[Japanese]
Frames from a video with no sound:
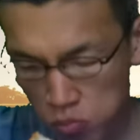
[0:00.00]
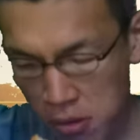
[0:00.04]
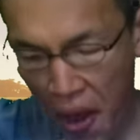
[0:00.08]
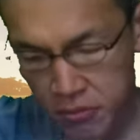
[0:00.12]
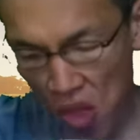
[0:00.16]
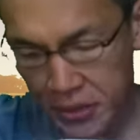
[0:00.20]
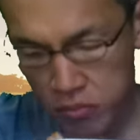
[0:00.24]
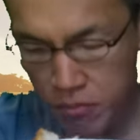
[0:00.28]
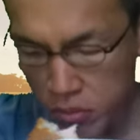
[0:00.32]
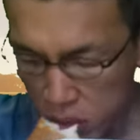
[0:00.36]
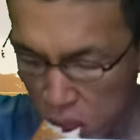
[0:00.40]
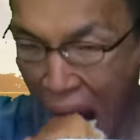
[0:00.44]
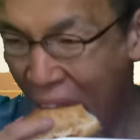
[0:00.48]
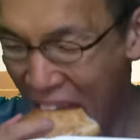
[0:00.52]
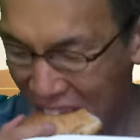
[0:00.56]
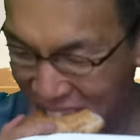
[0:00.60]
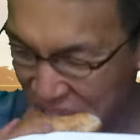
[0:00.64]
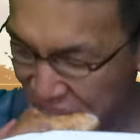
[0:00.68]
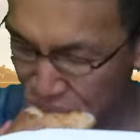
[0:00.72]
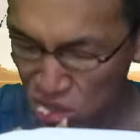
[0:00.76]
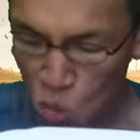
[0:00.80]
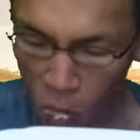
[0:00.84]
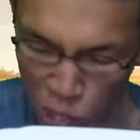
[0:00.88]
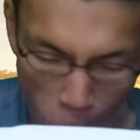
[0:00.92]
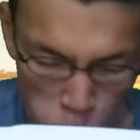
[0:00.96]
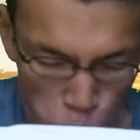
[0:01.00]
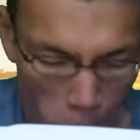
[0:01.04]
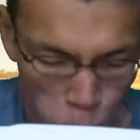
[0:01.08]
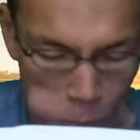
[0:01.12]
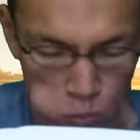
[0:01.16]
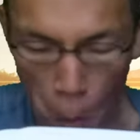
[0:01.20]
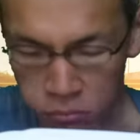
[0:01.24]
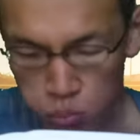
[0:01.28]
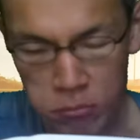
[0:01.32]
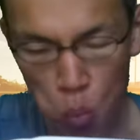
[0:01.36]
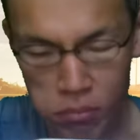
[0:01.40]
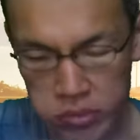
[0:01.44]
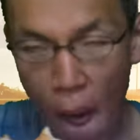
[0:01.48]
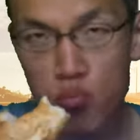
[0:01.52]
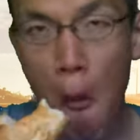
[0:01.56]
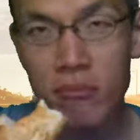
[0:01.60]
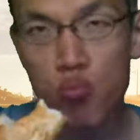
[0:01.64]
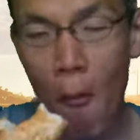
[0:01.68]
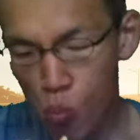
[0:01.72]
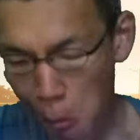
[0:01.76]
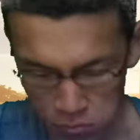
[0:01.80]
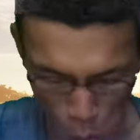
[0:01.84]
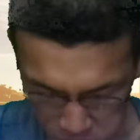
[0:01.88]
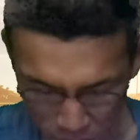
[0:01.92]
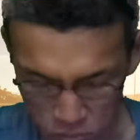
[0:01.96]
に行っている。なん
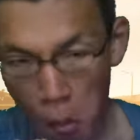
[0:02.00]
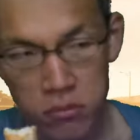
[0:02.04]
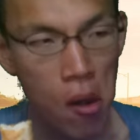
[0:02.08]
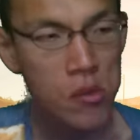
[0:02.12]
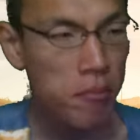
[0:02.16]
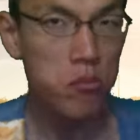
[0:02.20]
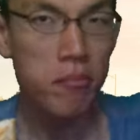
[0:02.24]
だろうな。